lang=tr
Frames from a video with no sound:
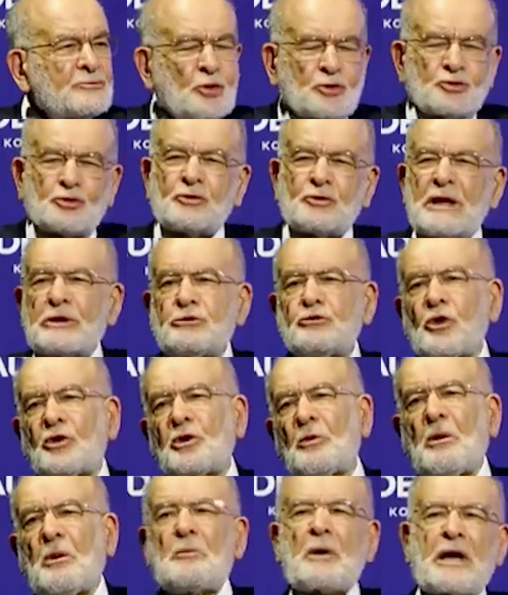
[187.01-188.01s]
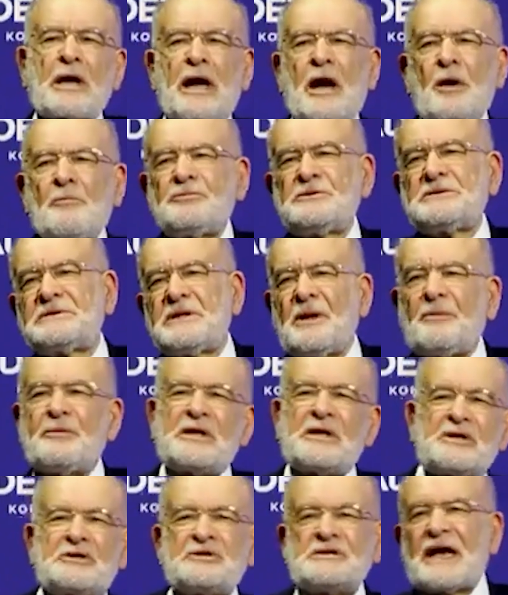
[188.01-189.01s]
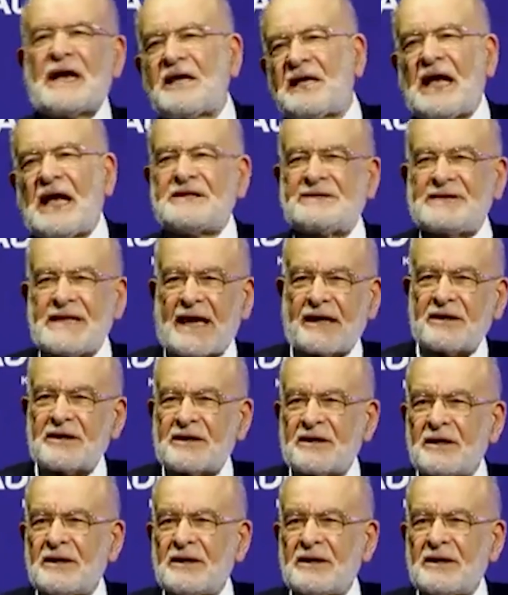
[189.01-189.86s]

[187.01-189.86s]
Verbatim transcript: Çocuklar diyor ki baba ya biz de bir gitsek gelsek.